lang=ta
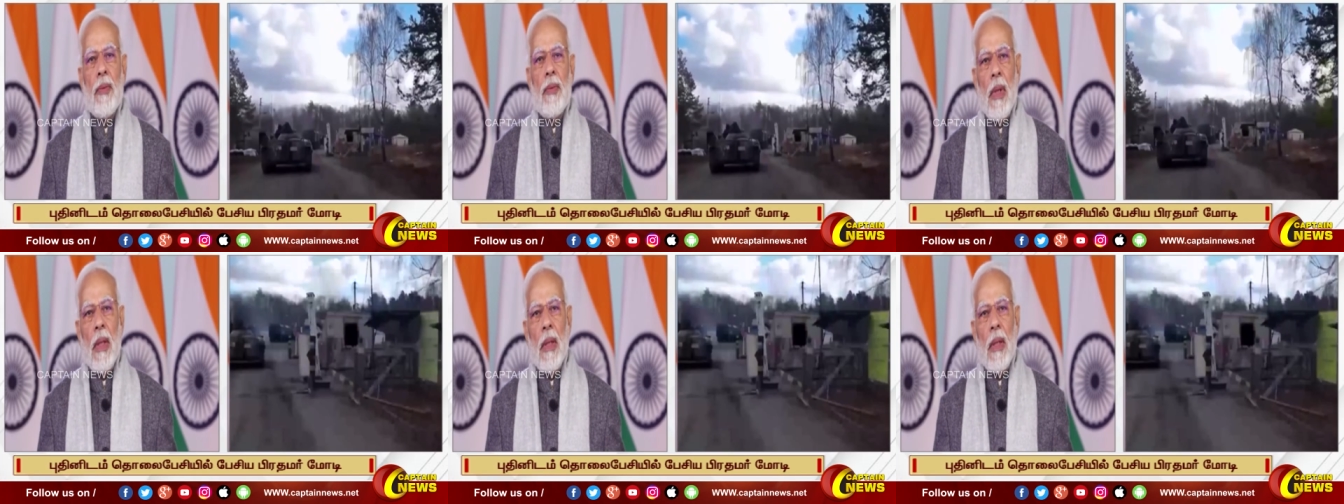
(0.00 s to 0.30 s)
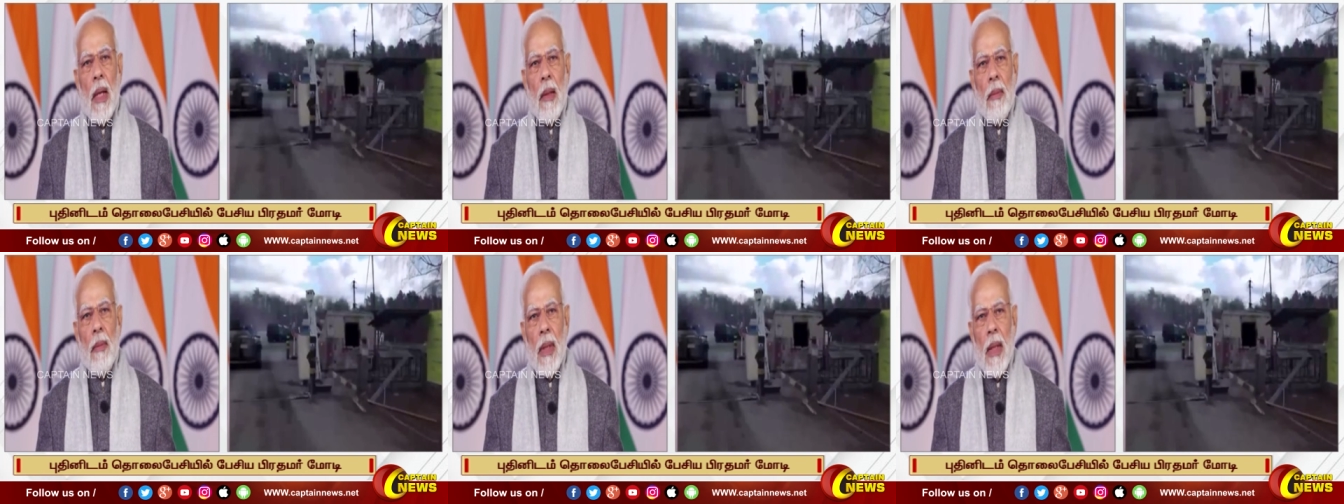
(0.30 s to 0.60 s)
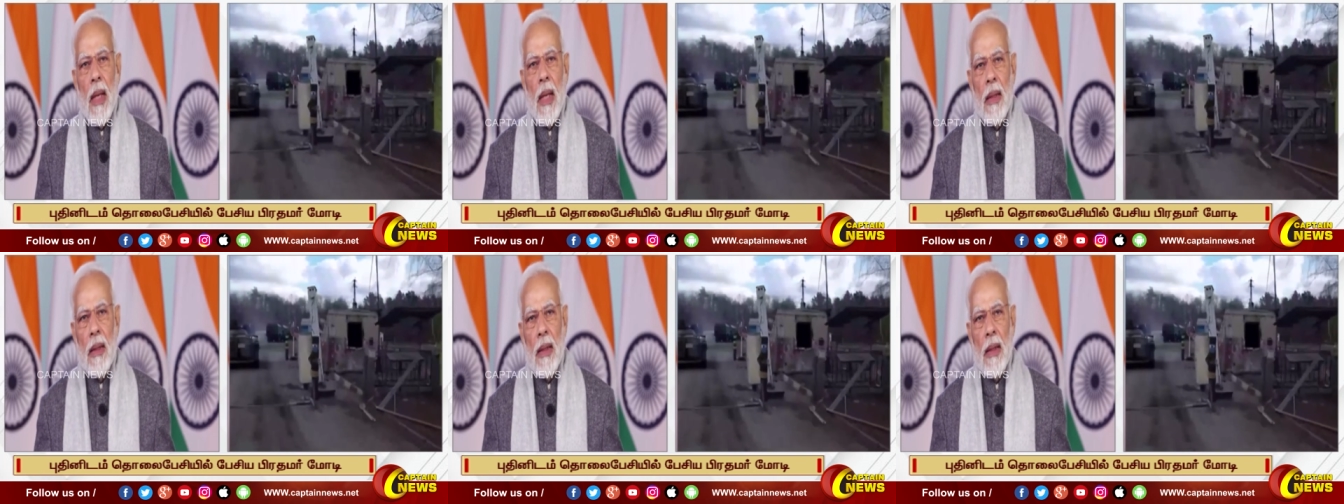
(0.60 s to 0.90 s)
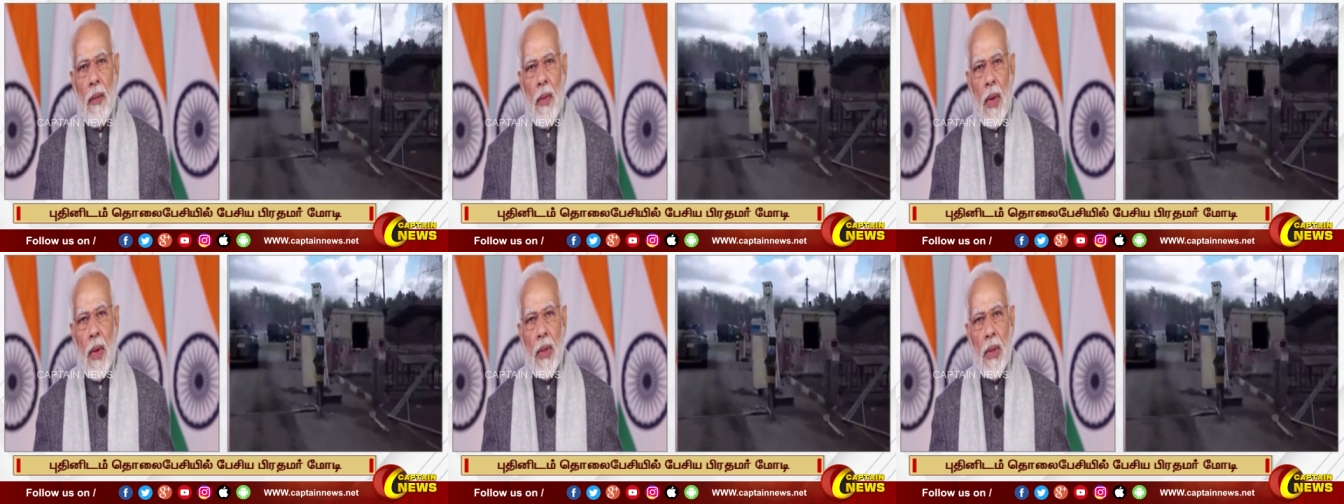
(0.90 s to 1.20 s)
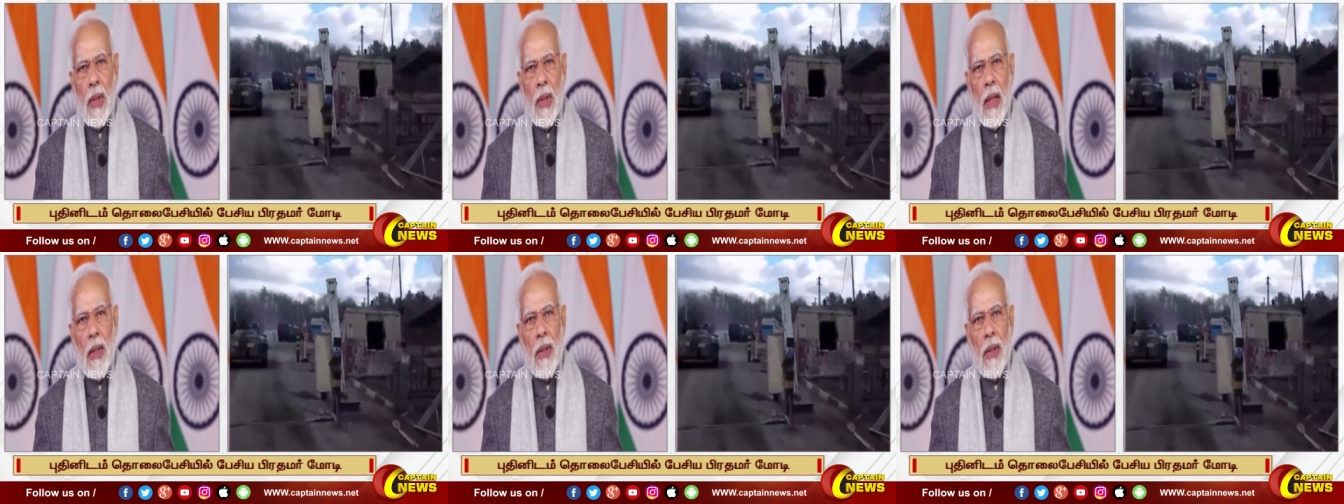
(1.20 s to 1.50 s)
மேற்கு நாடுகள் உட்பட
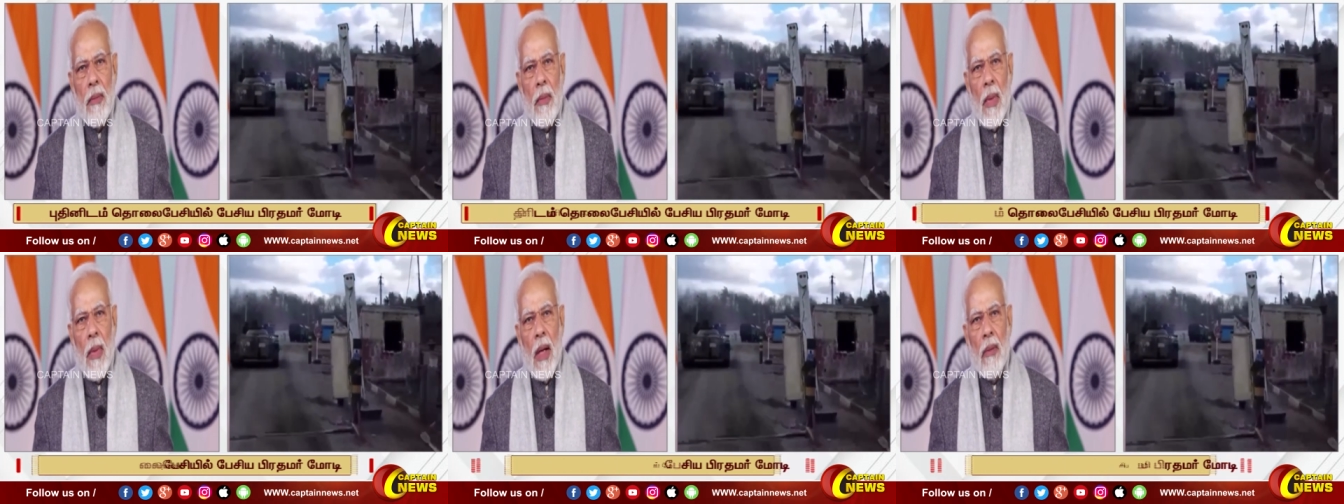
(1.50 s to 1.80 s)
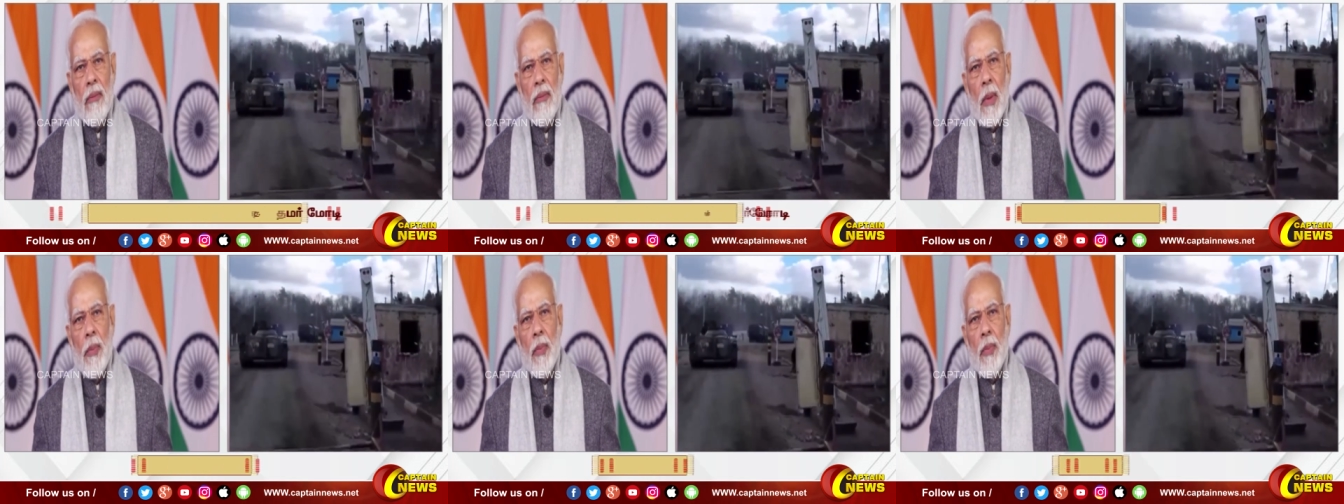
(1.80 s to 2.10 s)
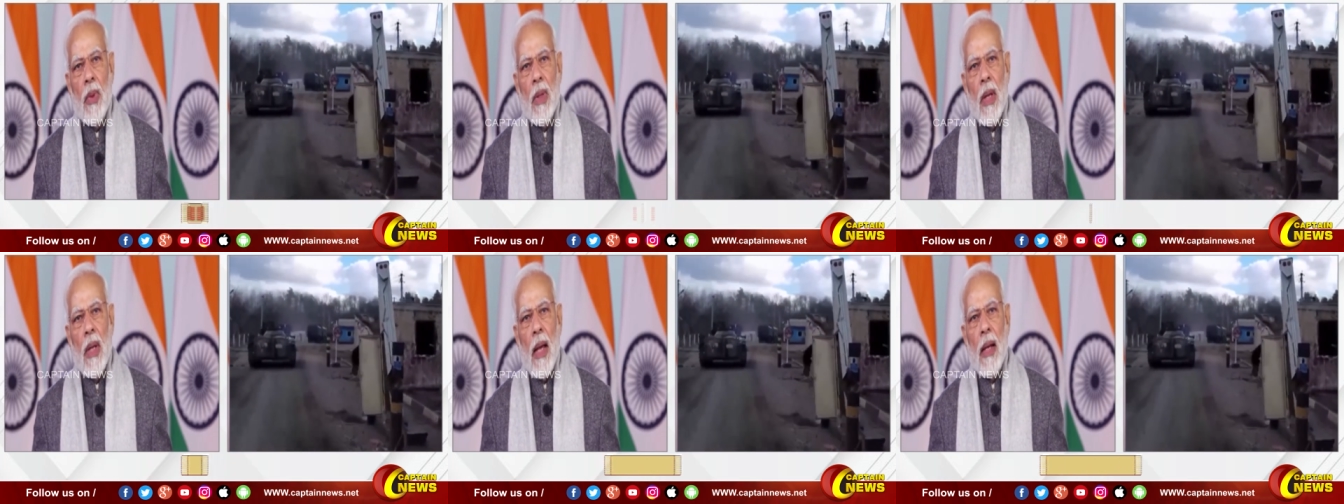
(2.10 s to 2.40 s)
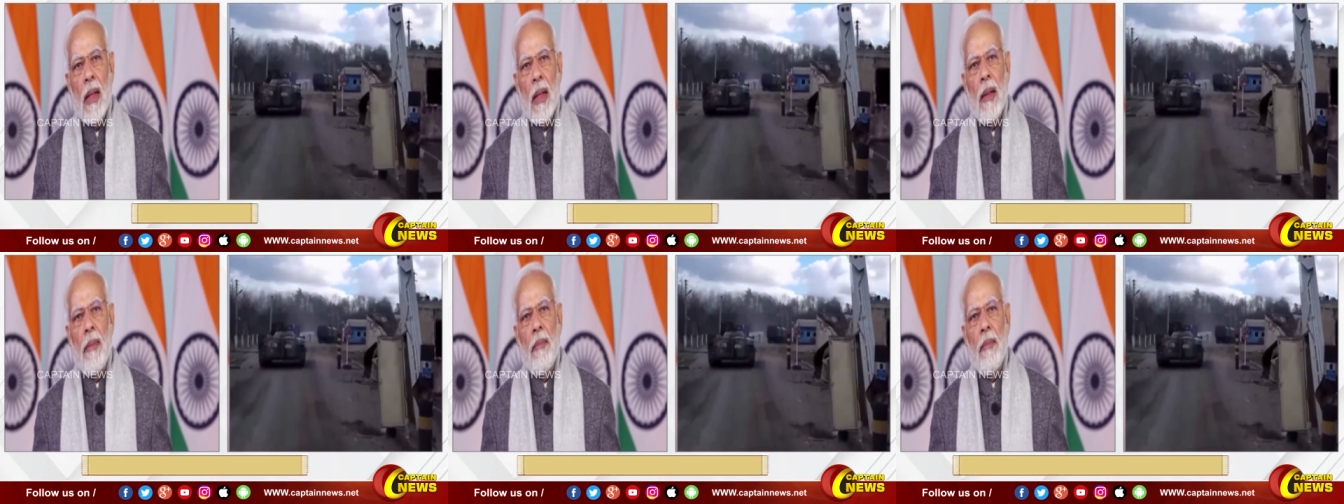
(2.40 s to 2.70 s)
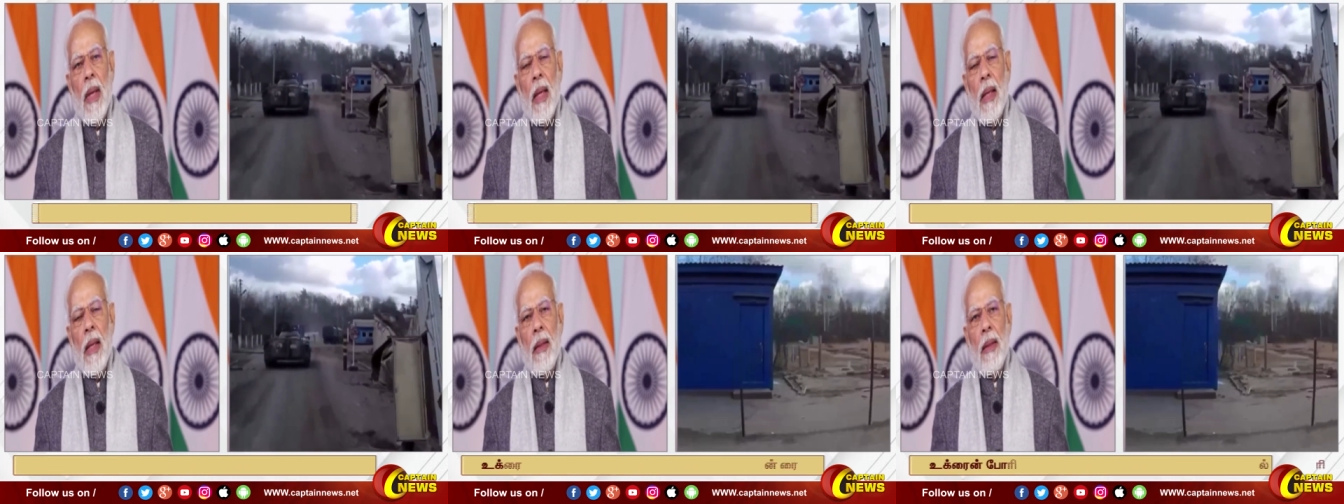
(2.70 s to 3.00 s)
சர்வதேச அளவில் பெரும் எதிர்ப்பை
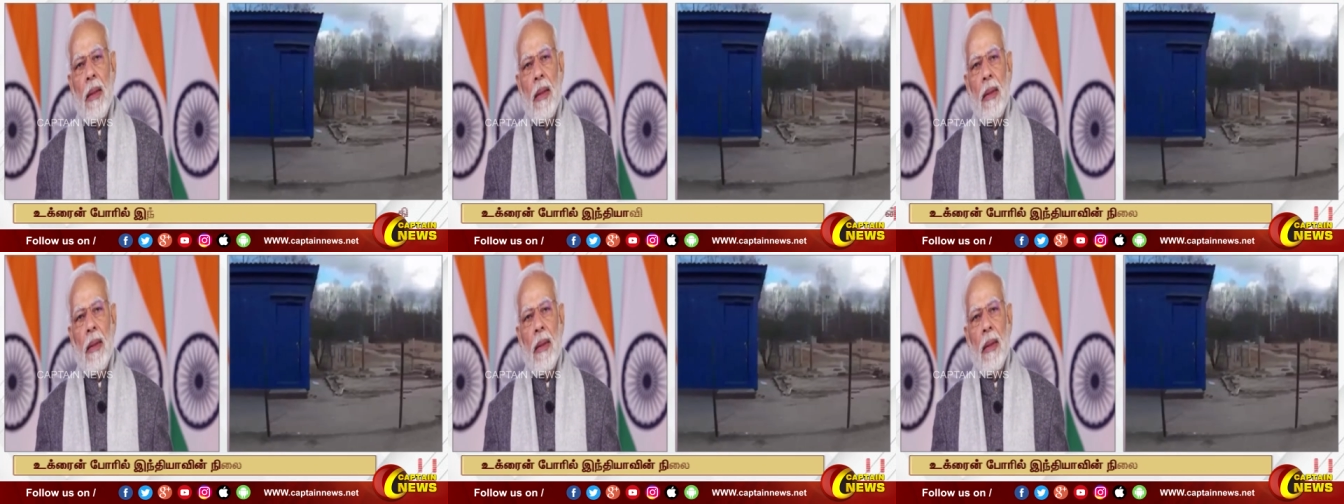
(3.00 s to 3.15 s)
ரஷ்யா